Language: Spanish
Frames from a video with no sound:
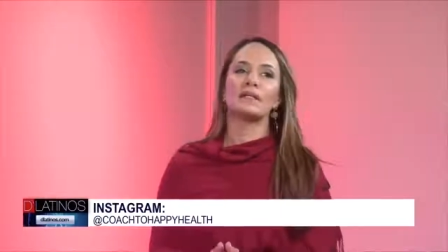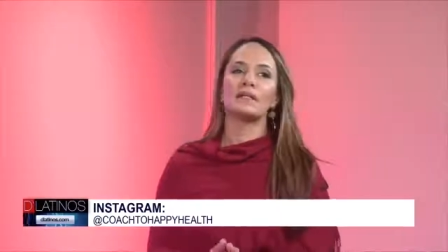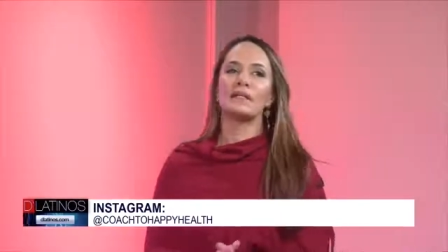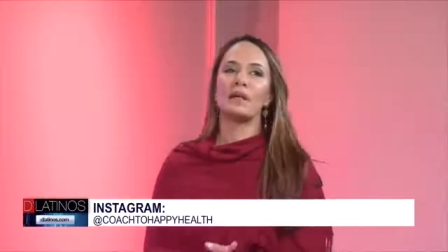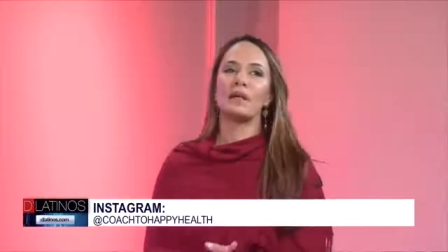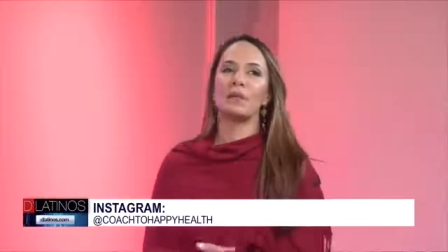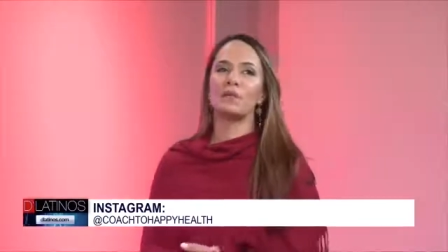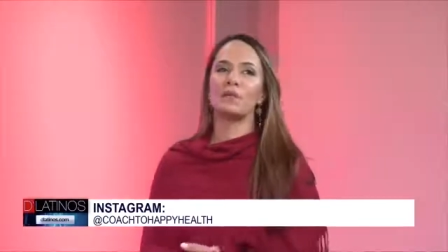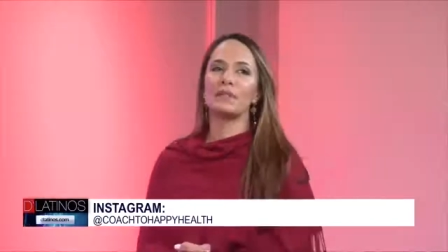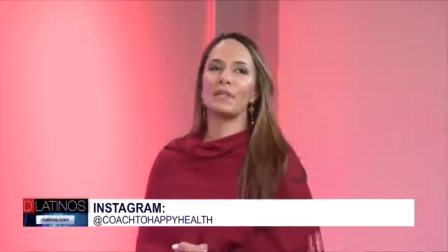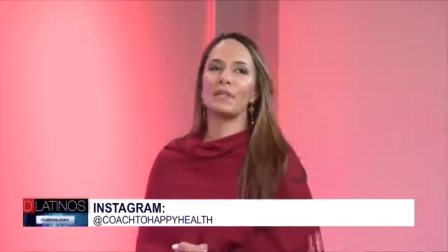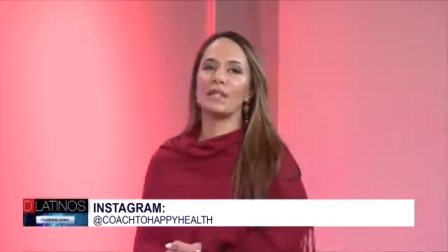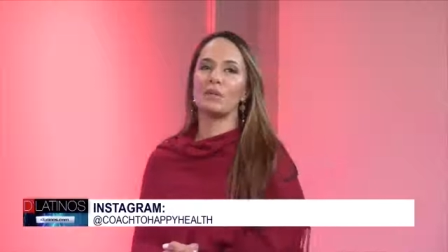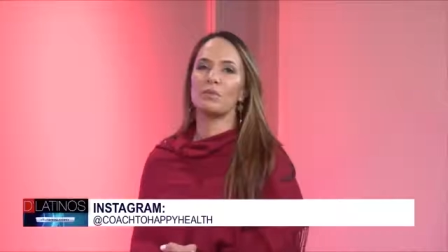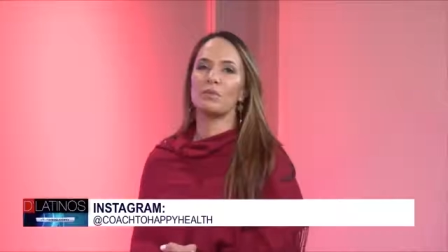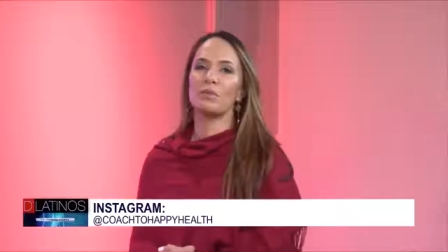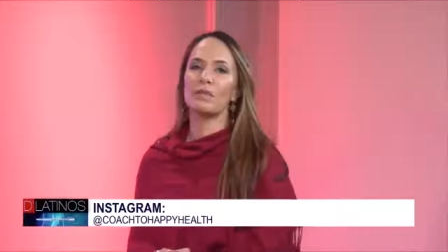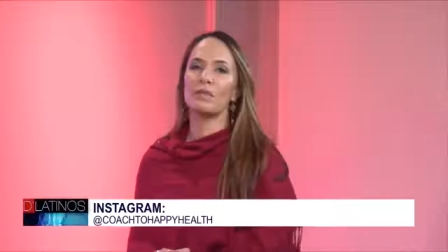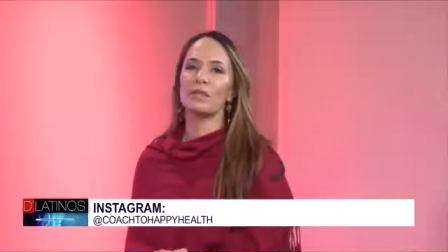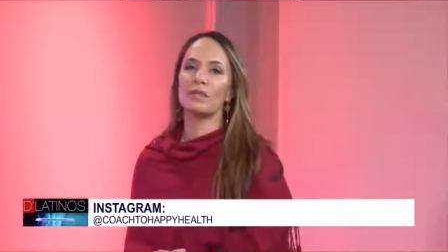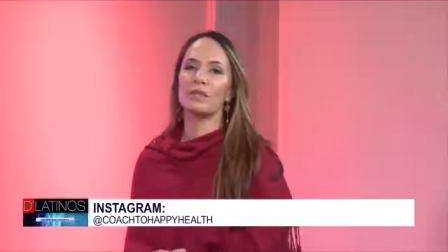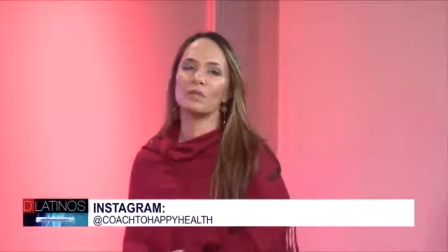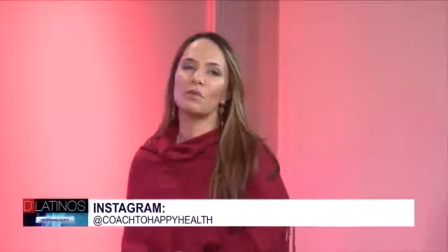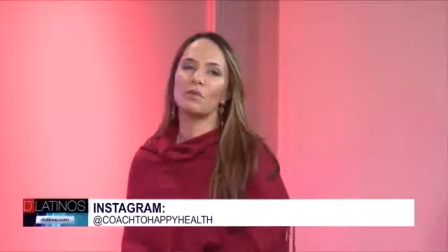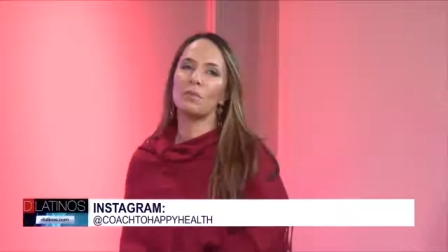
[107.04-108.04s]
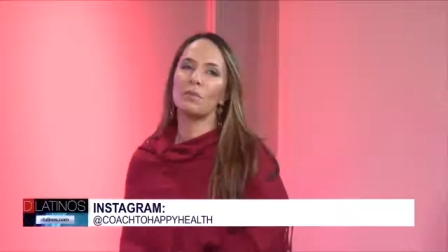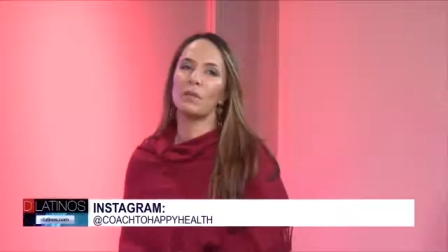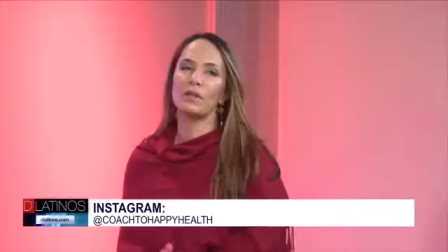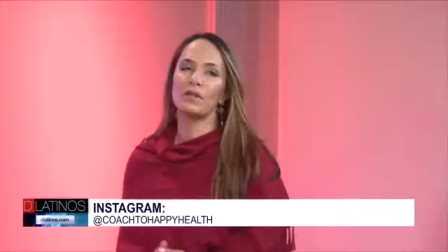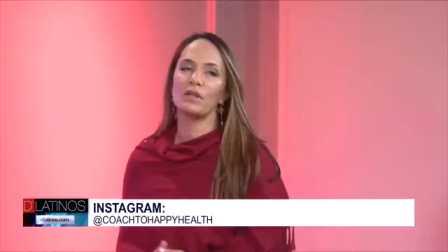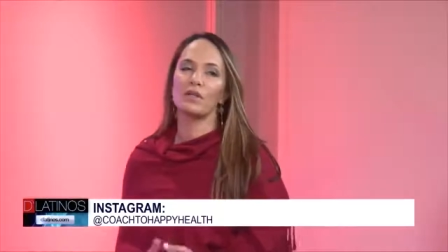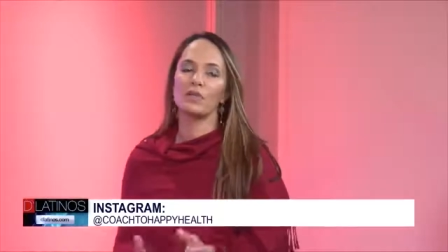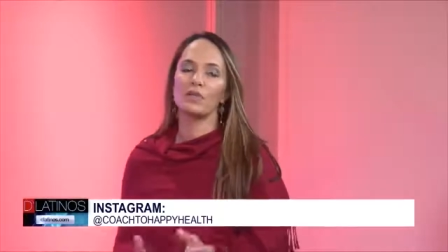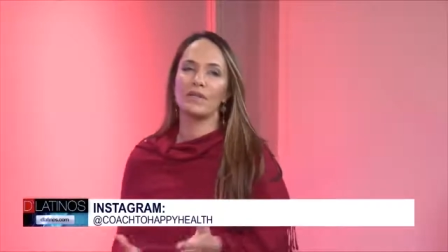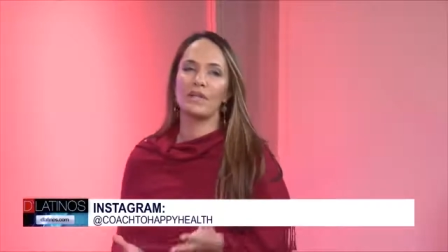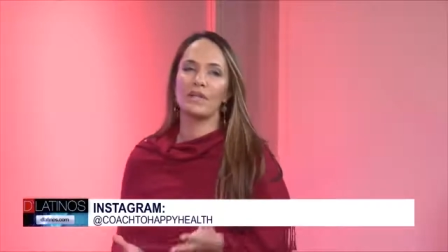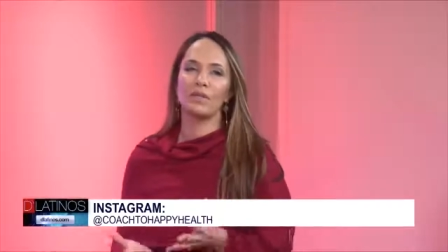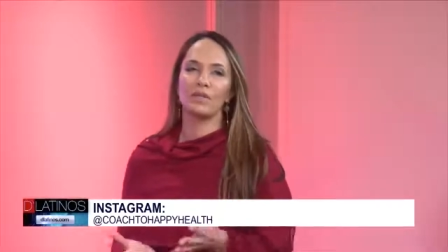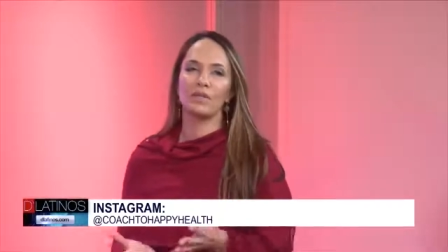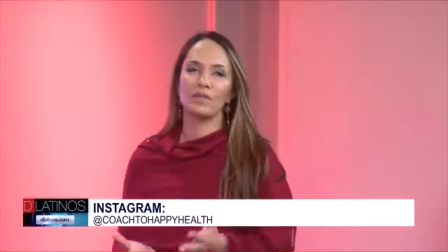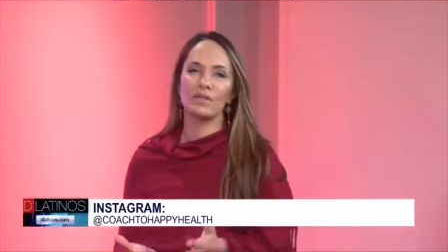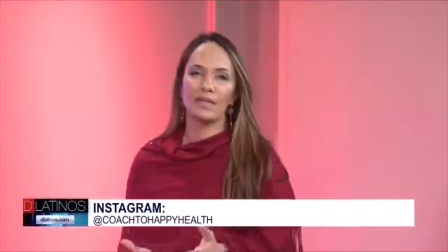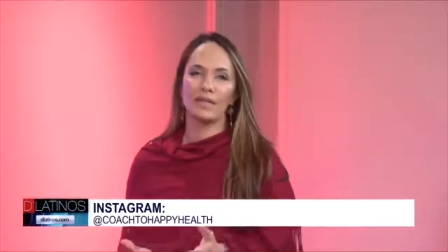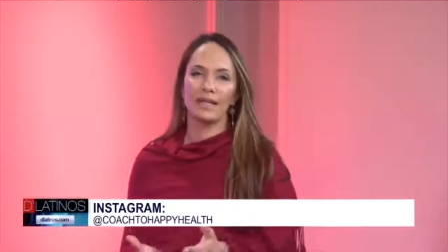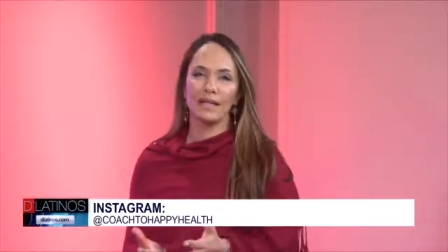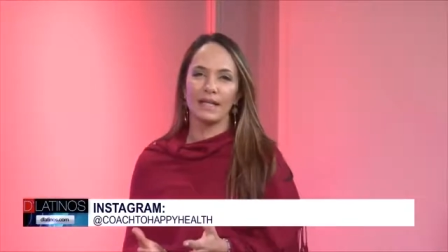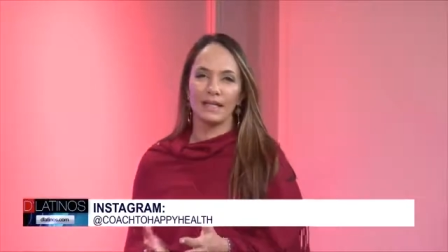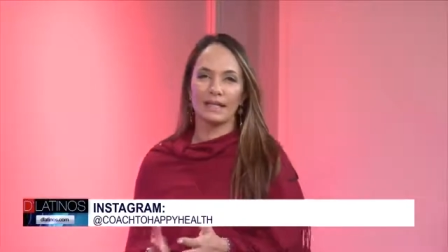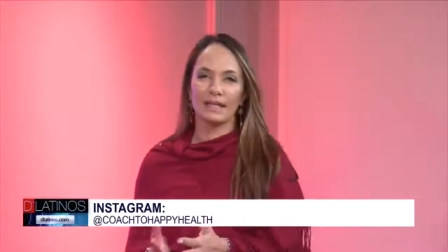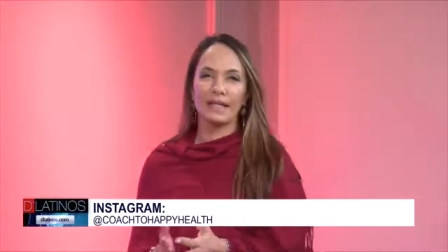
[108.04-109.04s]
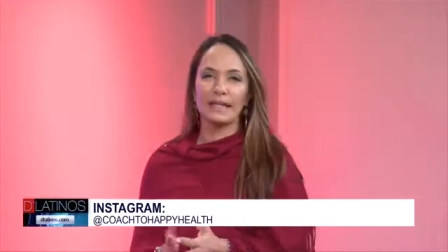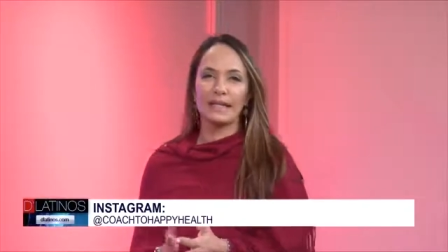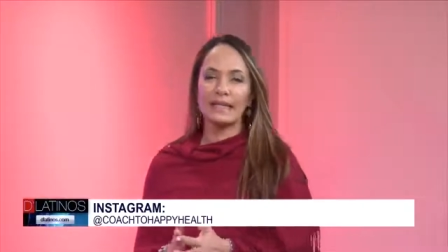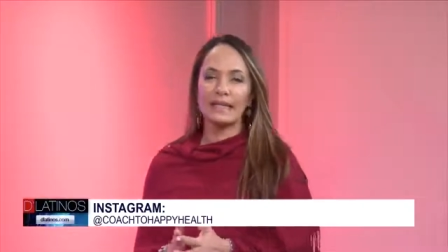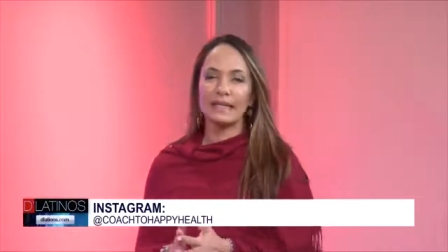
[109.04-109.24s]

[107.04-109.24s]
estamos, tenemos que comernos una cucharadita